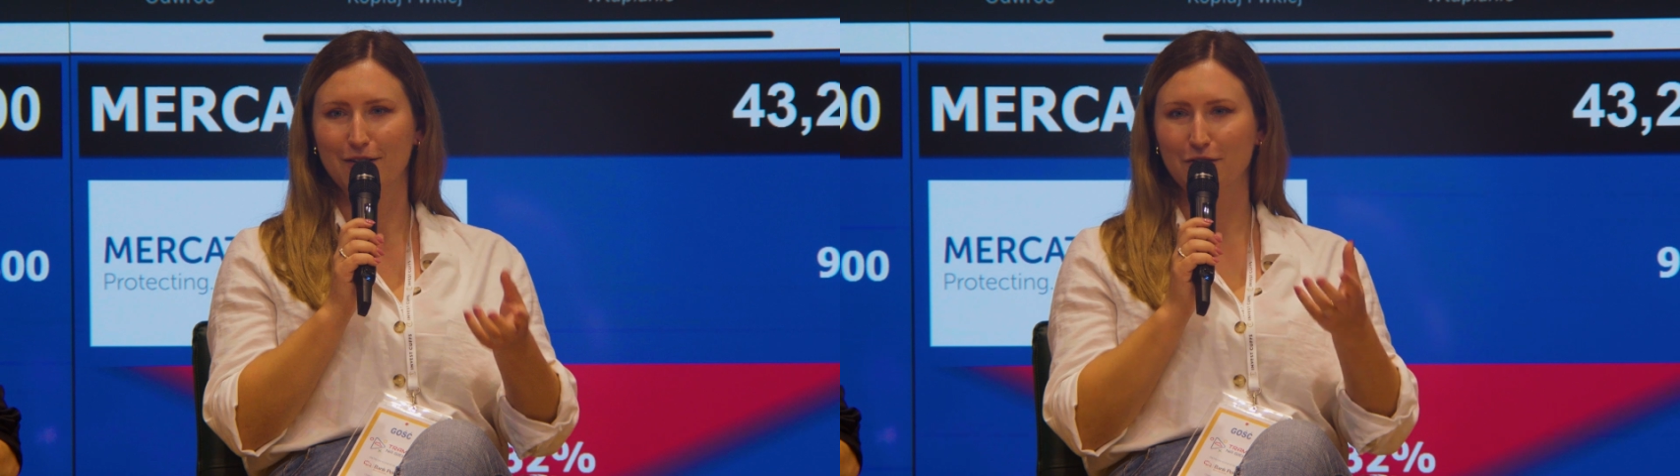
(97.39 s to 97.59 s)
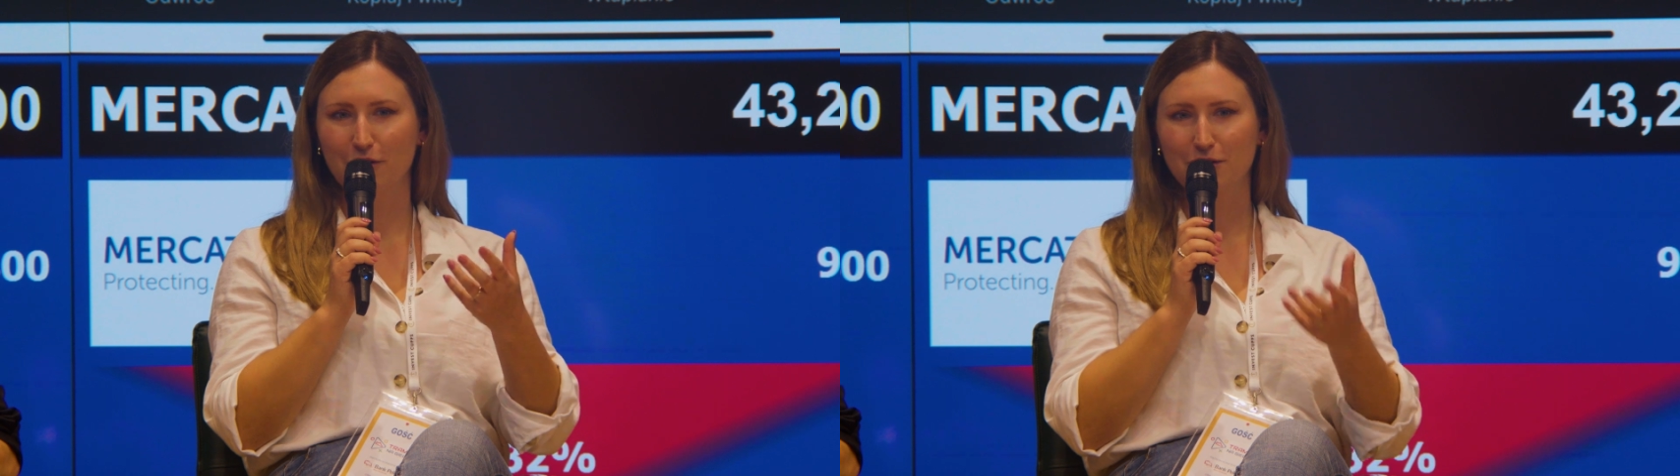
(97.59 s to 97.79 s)

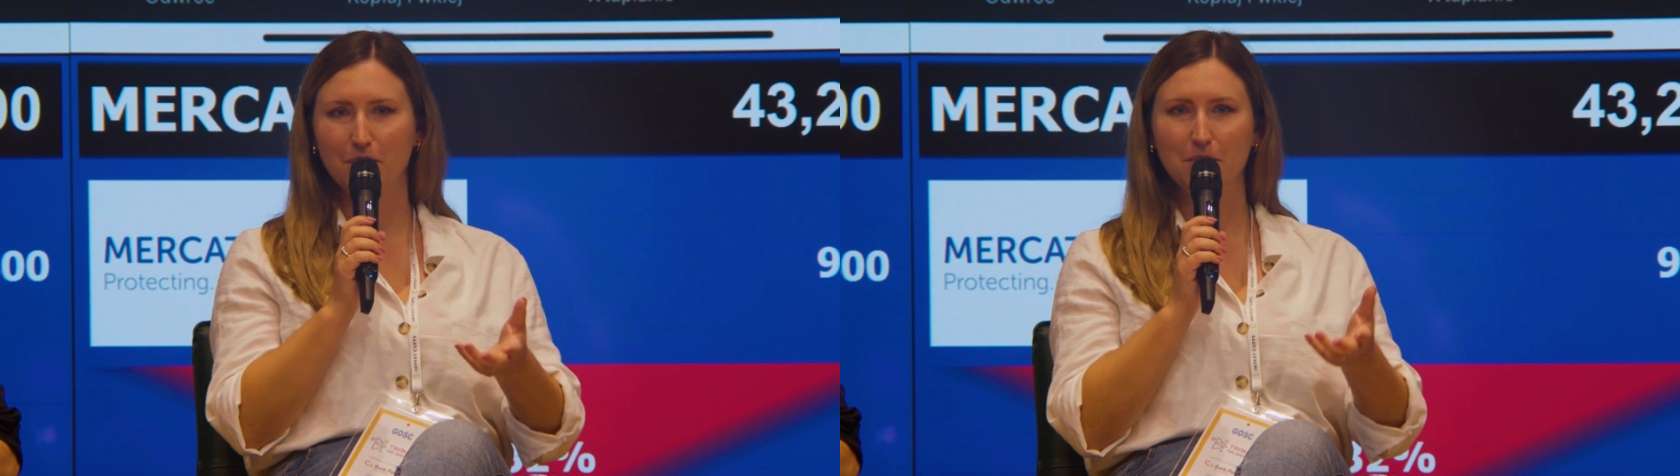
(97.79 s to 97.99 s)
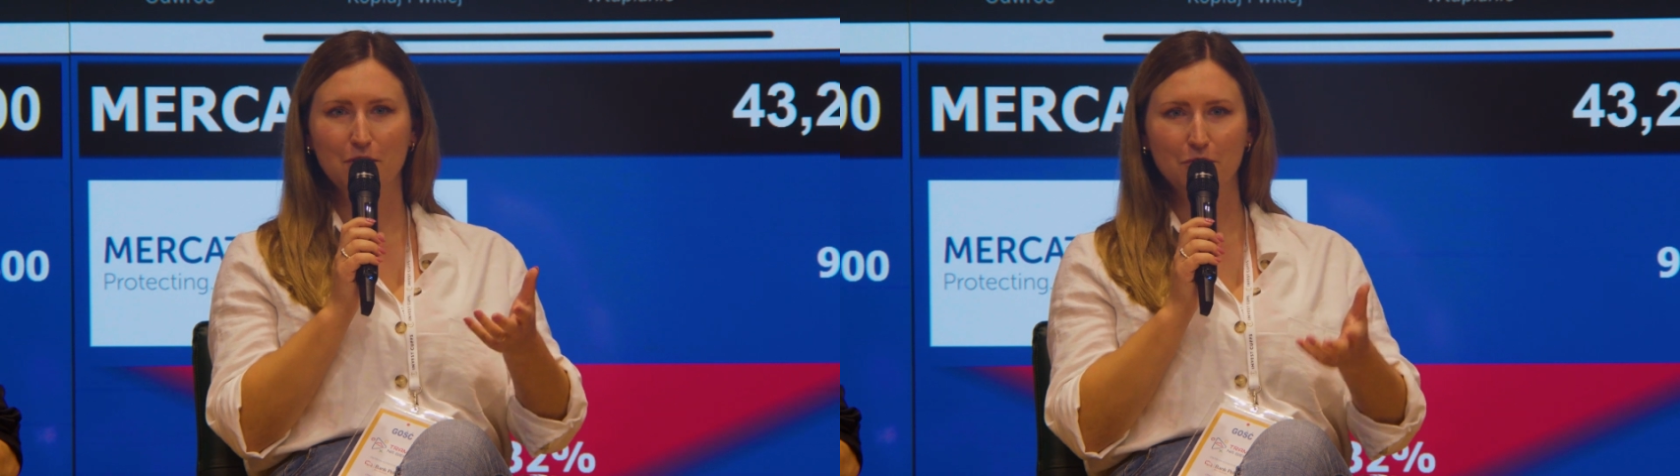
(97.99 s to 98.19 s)

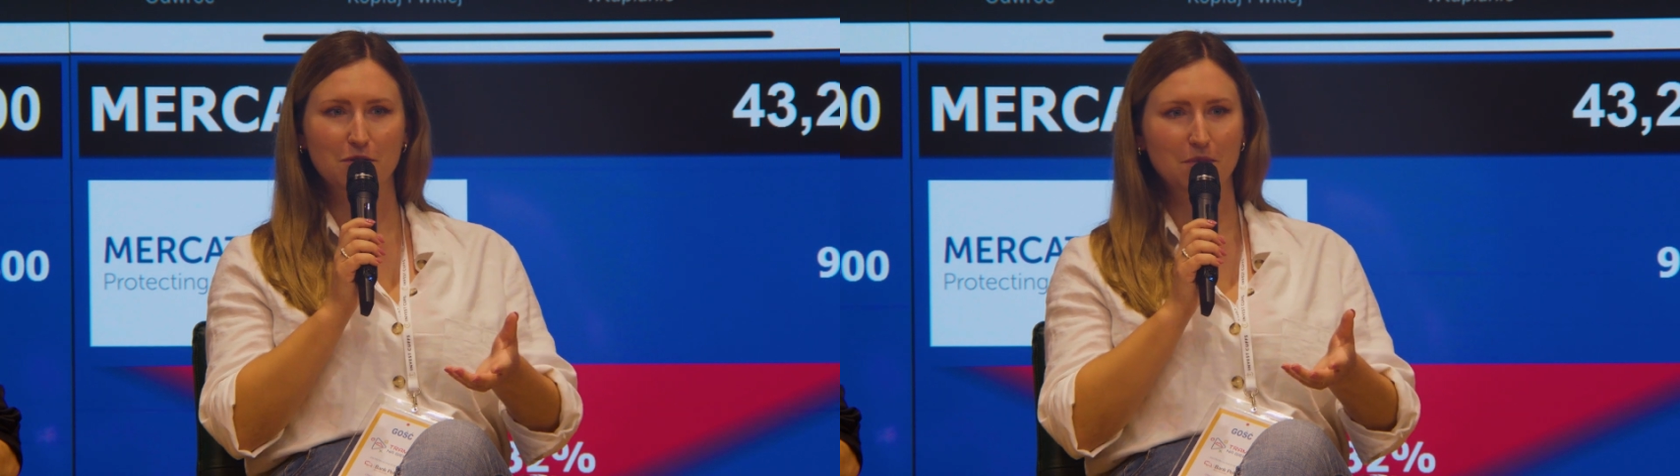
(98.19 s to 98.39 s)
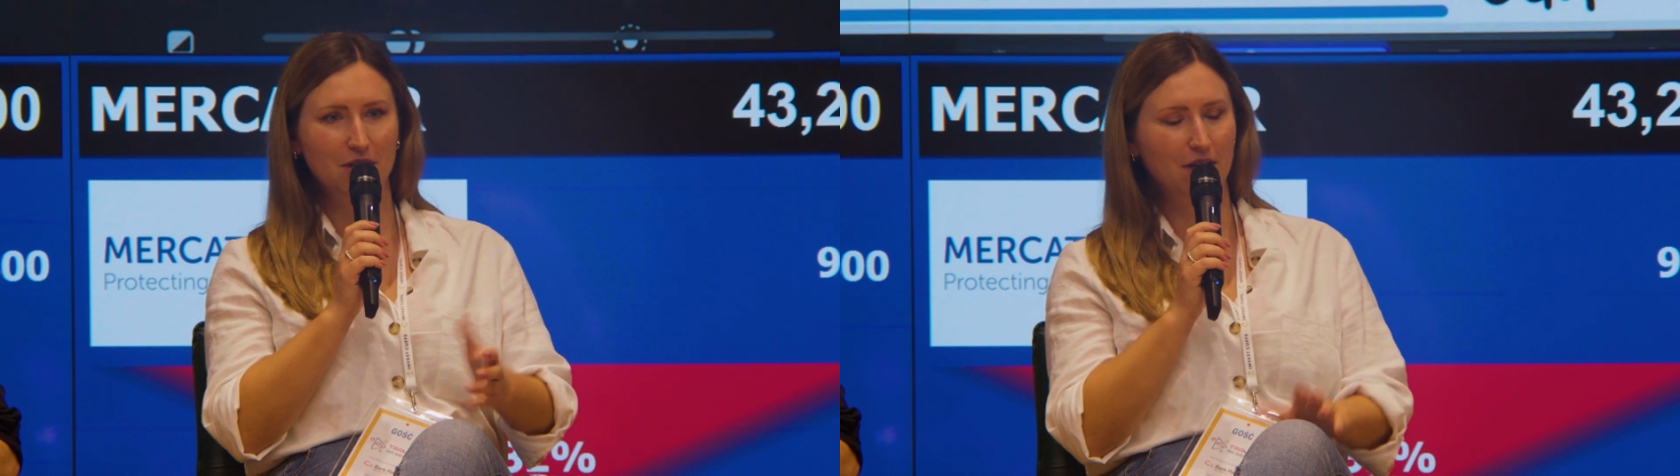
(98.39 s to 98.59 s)
dorosłymi
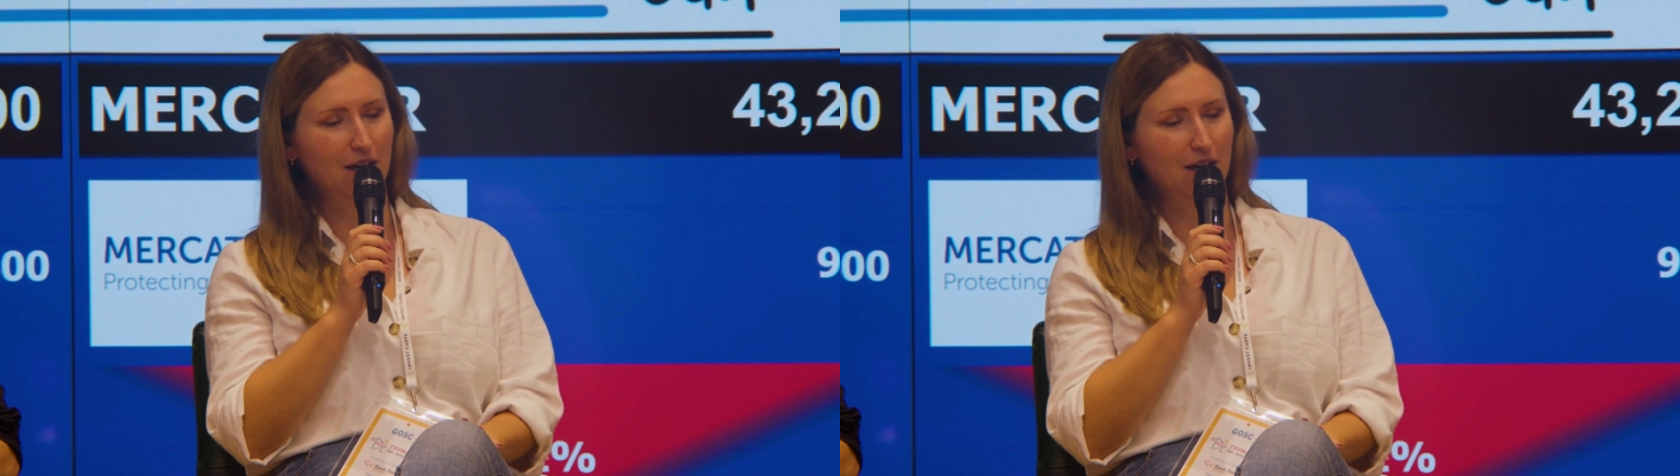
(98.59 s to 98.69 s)
ludźmi,